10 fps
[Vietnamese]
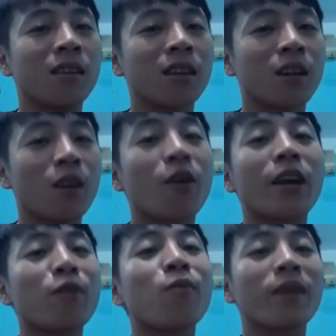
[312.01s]
con nghiêm
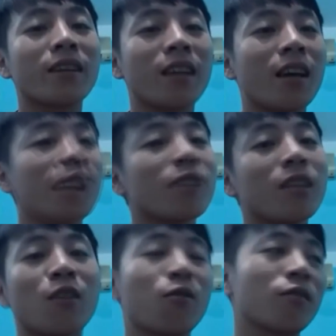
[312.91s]
túc mà như thế chúng ta
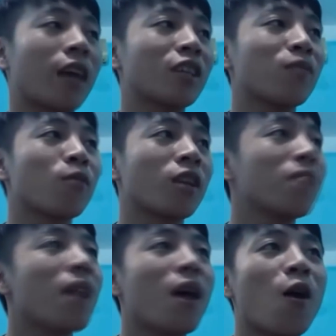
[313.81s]
tồn tại trong một thứ
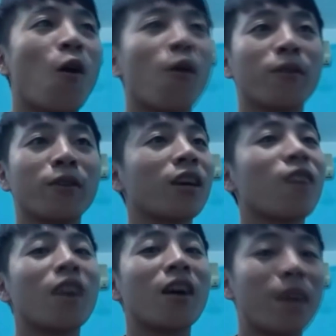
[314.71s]
mơ hồ mà chúng ta
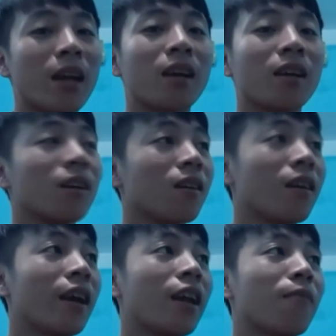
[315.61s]
không hề biết có
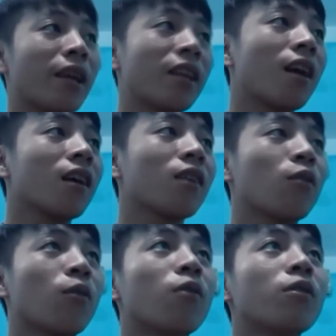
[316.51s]
nghĩa là bản thân
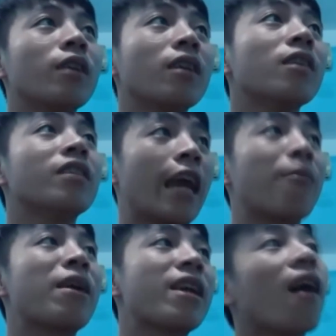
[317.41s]
của những người trẻ
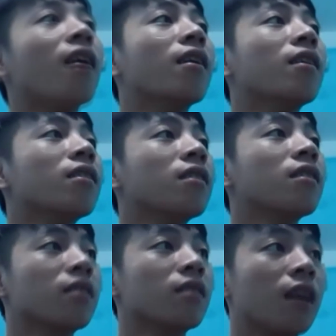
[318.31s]
bây giờ
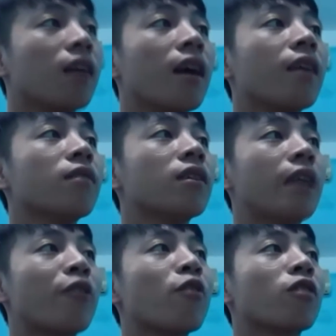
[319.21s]
được lớn lên được giáo
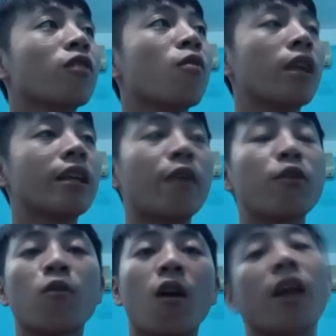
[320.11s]
dục trong một nền giáo
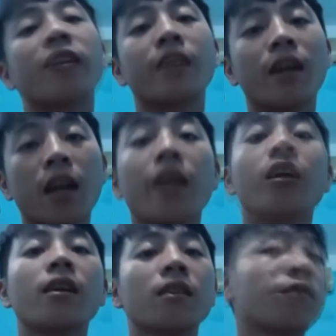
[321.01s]
dục hoặc là chân lý
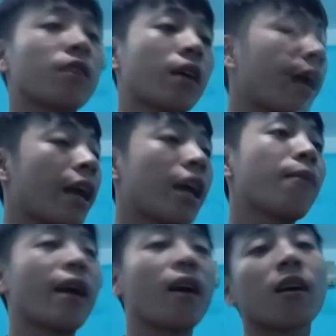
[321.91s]
và ngay cả
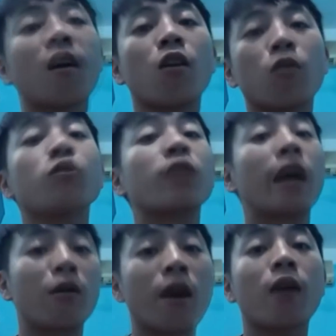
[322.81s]
bản thân con cũng
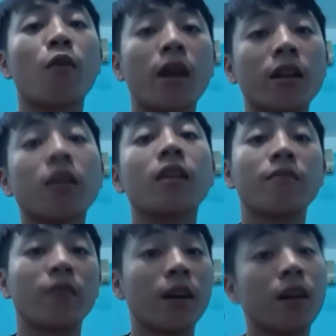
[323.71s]
trải qua quá trình
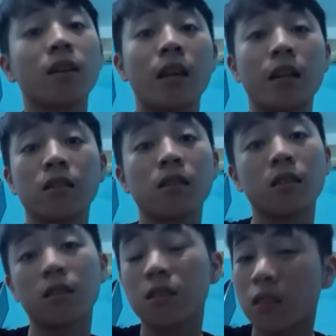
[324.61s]
và được nền được
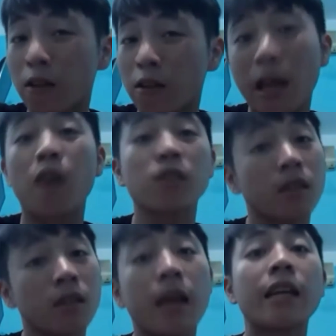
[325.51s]
đào tạo từ
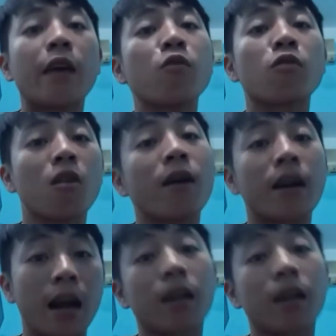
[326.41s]
nền giáo dục đó mà ra